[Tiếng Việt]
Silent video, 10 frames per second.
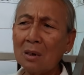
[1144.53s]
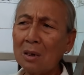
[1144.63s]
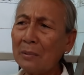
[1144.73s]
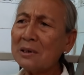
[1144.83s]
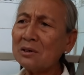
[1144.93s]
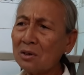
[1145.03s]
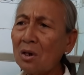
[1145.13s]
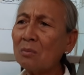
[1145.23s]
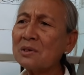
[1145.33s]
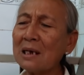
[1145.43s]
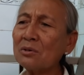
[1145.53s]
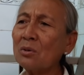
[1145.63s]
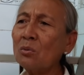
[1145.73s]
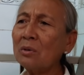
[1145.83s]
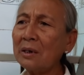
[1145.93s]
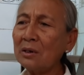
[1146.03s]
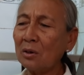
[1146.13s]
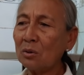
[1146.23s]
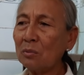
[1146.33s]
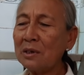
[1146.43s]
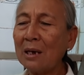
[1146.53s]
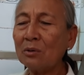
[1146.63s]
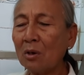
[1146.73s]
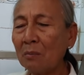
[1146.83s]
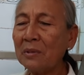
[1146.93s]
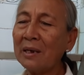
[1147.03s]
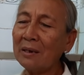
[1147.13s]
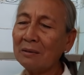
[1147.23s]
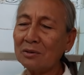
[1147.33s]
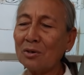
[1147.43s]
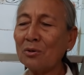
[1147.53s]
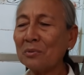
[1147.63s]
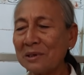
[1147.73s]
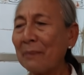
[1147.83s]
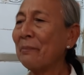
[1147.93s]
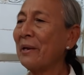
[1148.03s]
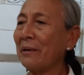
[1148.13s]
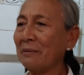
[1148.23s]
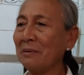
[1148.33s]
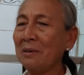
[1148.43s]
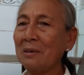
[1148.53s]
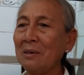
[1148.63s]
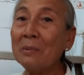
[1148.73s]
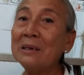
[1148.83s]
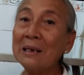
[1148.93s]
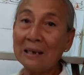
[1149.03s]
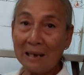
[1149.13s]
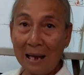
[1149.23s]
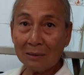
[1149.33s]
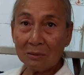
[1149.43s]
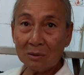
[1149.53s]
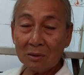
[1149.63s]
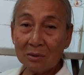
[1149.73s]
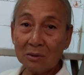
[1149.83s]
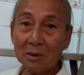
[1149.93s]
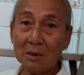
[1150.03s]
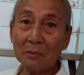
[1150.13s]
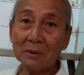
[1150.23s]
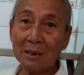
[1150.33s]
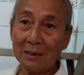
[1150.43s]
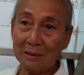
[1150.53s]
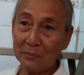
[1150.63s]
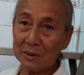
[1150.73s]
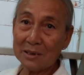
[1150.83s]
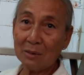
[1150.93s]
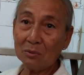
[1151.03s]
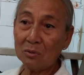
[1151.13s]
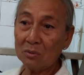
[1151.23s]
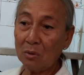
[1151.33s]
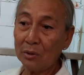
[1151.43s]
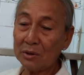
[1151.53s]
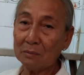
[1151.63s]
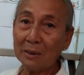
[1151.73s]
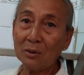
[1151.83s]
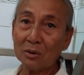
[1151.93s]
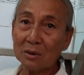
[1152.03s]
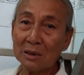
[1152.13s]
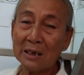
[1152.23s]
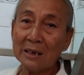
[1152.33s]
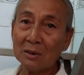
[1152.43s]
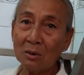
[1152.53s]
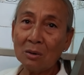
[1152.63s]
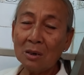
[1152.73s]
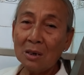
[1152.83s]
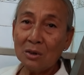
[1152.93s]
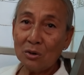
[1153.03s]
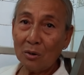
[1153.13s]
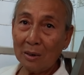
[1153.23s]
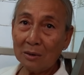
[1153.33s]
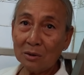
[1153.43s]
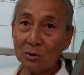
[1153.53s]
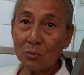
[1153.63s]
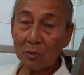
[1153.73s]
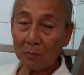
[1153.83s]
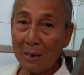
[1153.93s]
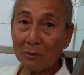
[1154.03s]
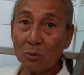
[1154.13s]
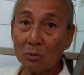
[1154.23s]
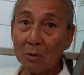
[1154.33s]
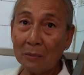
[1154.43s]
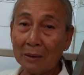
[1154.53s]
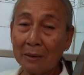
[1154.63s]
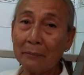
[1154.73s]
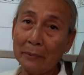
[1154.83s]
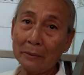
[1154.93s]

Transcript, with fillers: cái bác sĩ nói không sao cho uống đi rồi tôi mới giao cho ông kia cho nó một trăm ngàn bên kia để khách từ bên đại biết sao nó coi chừng mấy người điên đó giờ đưa thuốc thách thuốc nó vậy là